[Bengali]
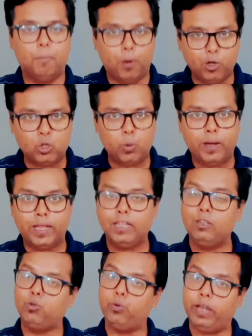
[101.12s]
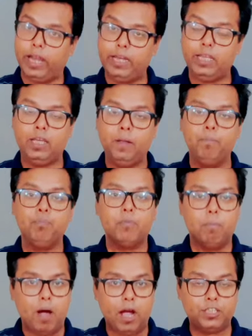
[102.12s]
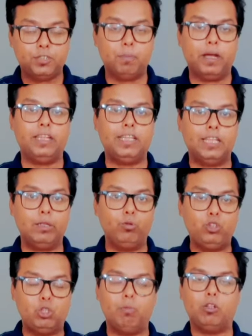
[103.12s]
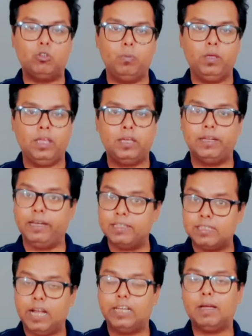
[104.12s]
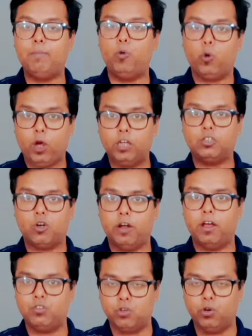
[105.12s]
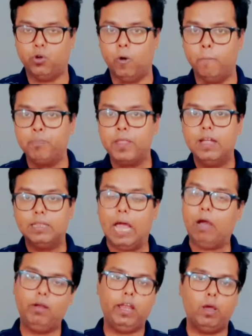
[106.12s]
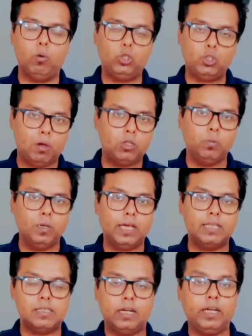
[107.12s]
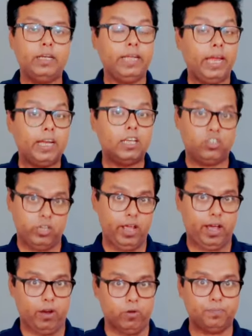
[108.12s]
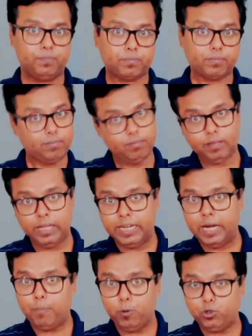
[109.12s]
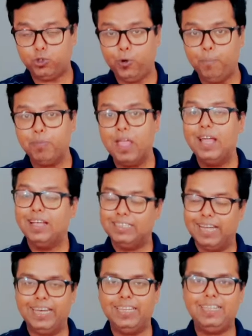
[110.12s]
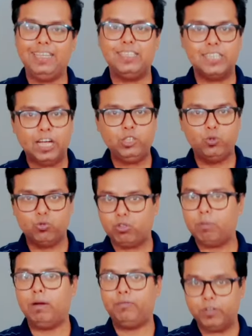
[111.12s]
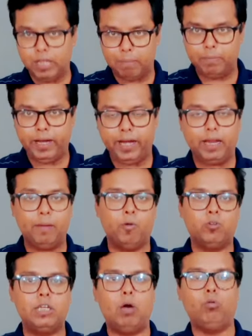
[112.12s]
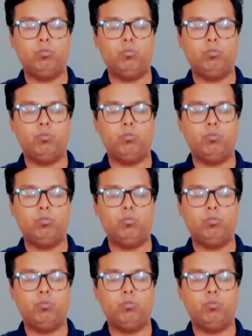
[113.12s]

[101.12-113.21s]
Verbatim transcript: বর্তমানে কিন্তু রেডি মার্কস মানে তাদের উচ্চ মাধ্যমিক রেজাল্টটা প্রকাশ করার জন্য তাহলে উচ্চ মাধ্যমিকের রেজাল্টের ডেট আসছে না কেন এটা একটা প্রশ্ন জানিয়ে দিই যা সূত্র মারফত আপডেট এবং যা